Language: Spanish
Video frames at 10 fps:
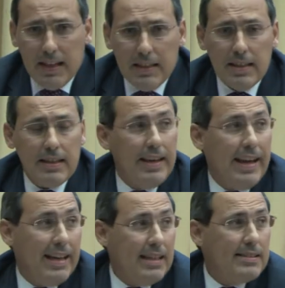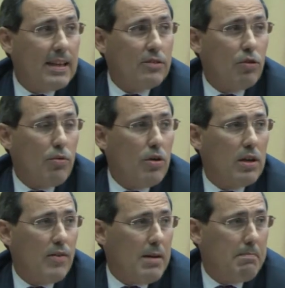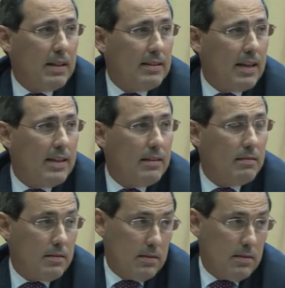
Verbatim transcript: y es que en esta resolución que ven en pantalla,